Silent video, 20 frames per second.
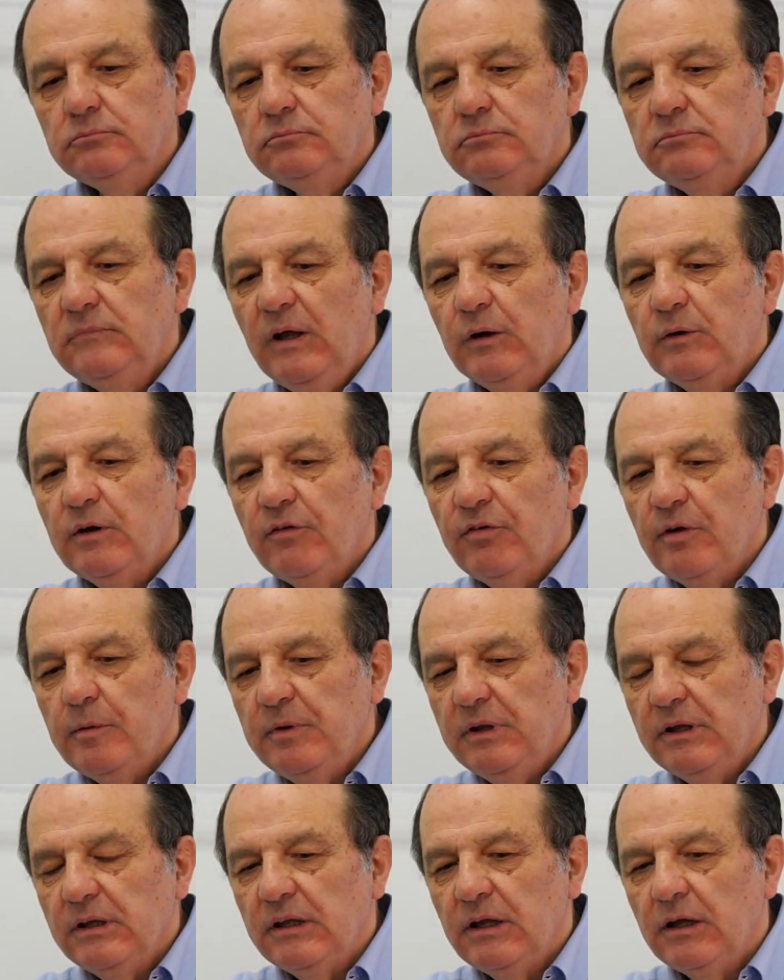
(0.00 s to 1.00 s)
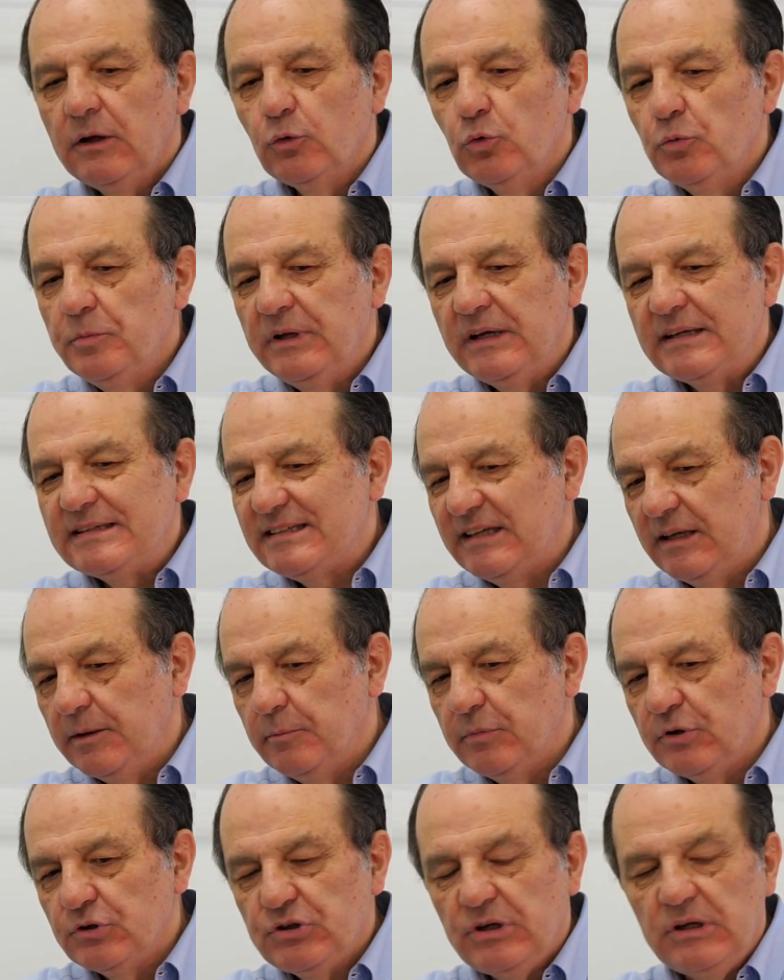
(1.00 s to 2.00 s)
da una famiglia umile e
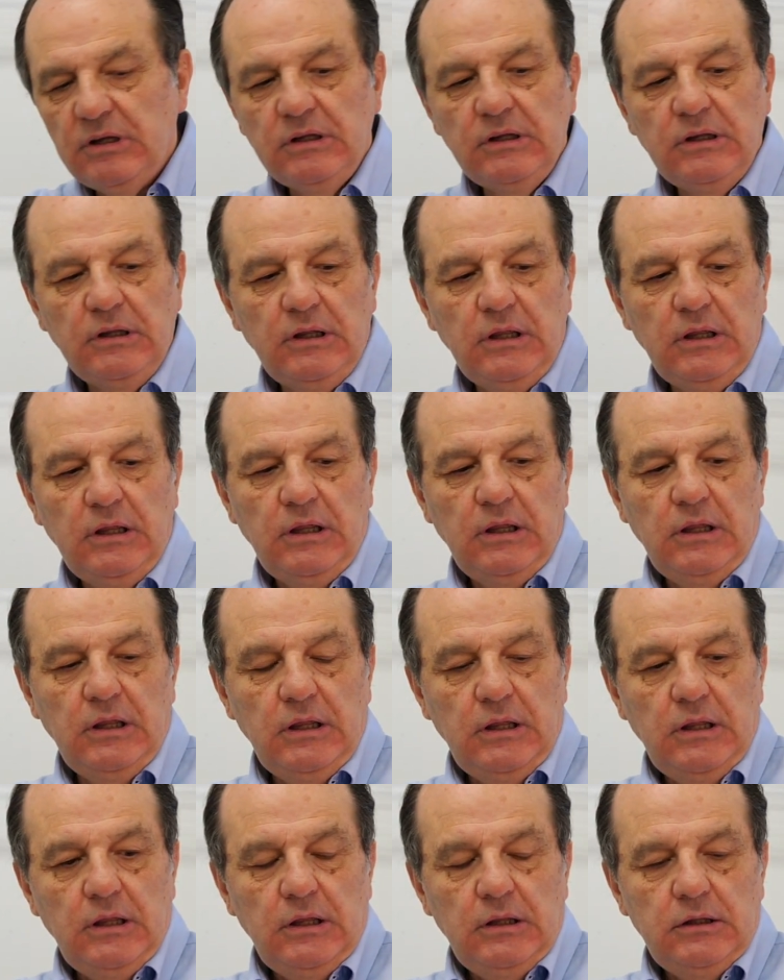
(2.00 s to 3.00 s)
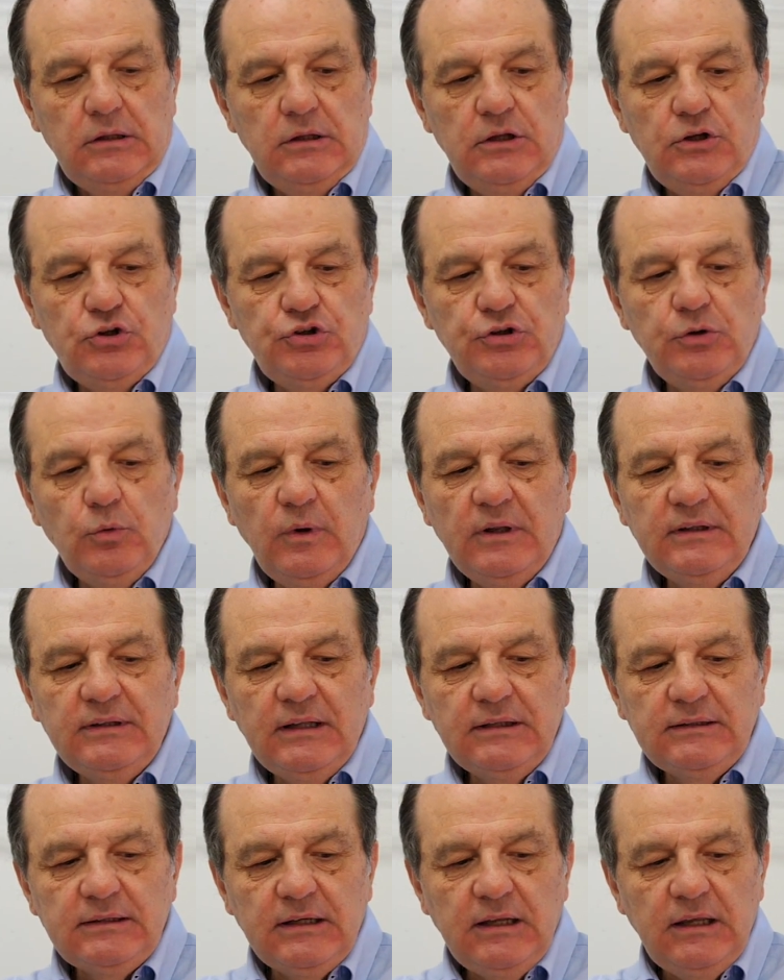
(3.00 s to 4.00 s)
semplice. Nel
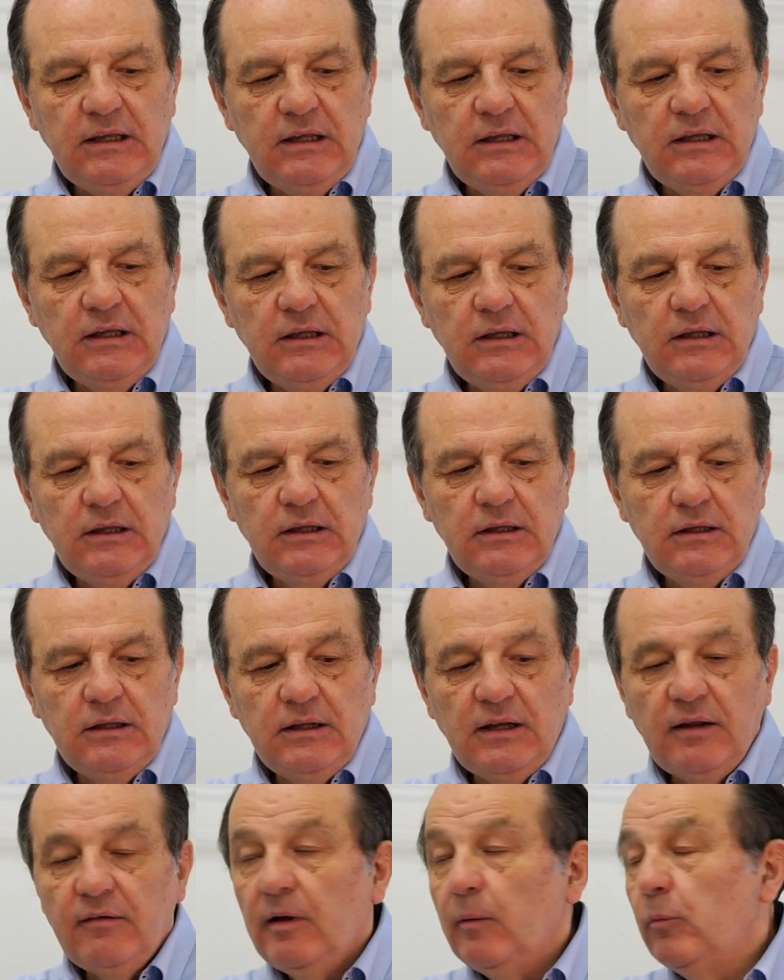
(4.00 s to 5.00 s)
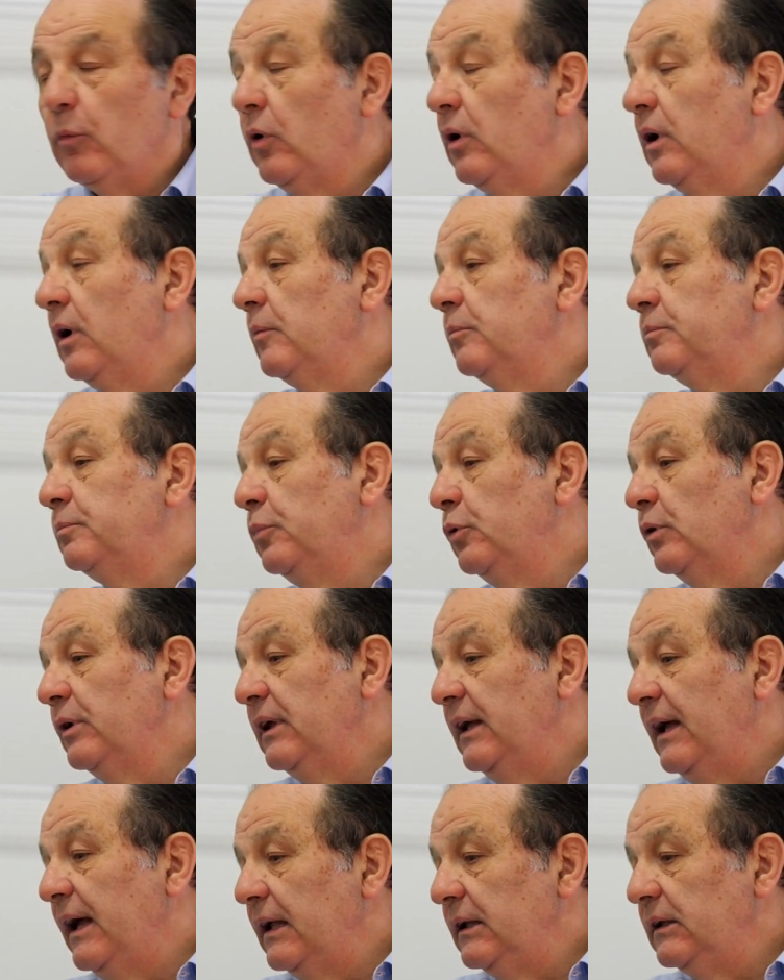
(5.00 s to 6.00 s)
1953 eravamo a
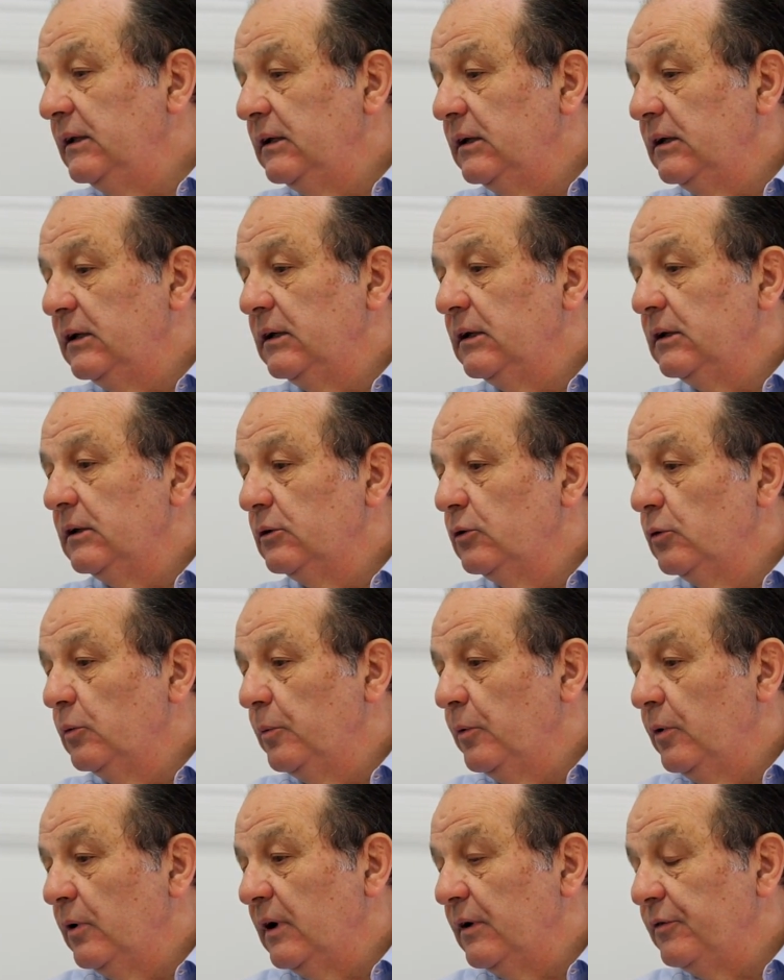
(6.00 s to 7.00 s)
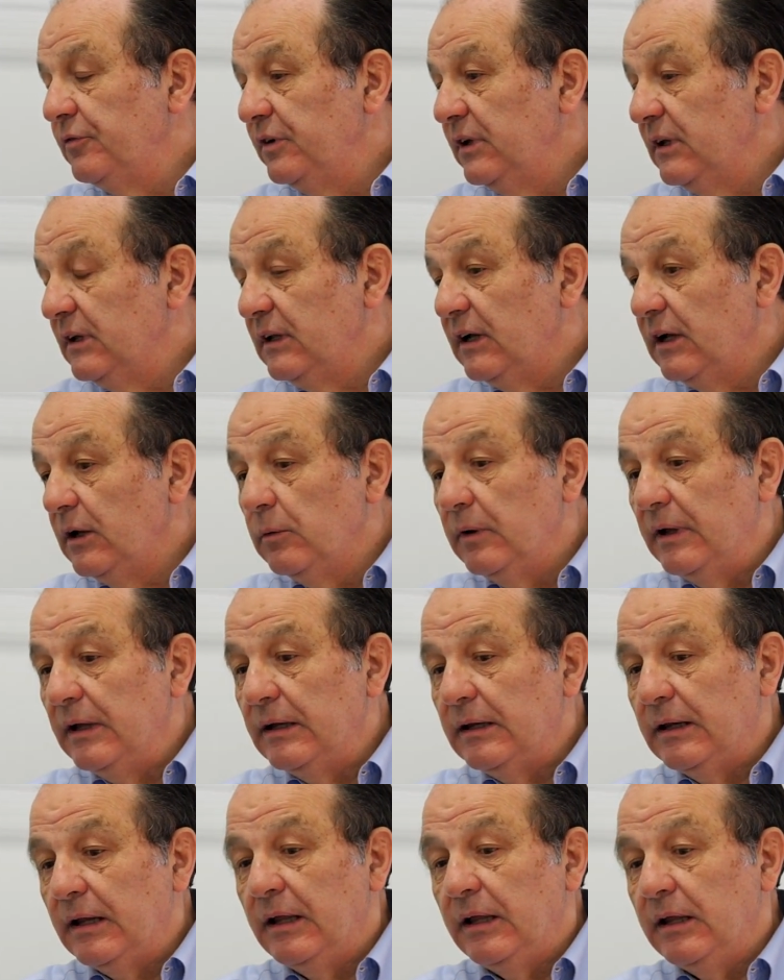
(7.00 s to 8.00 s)
pochi anni dopo la fine della
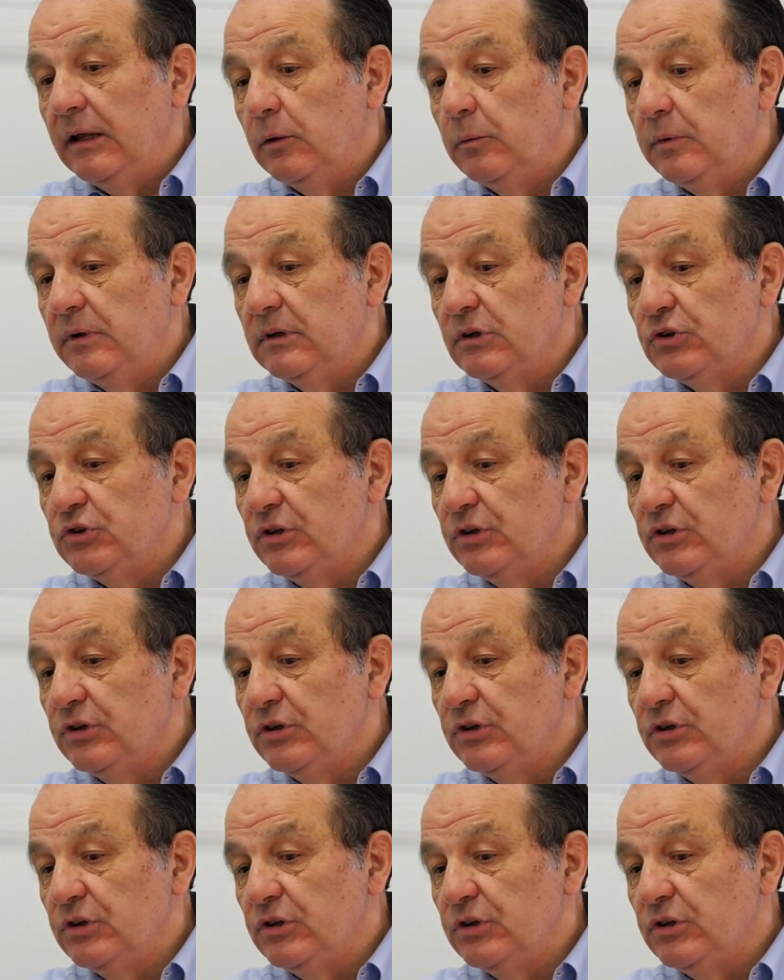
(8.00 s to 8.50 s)
guerra e quindi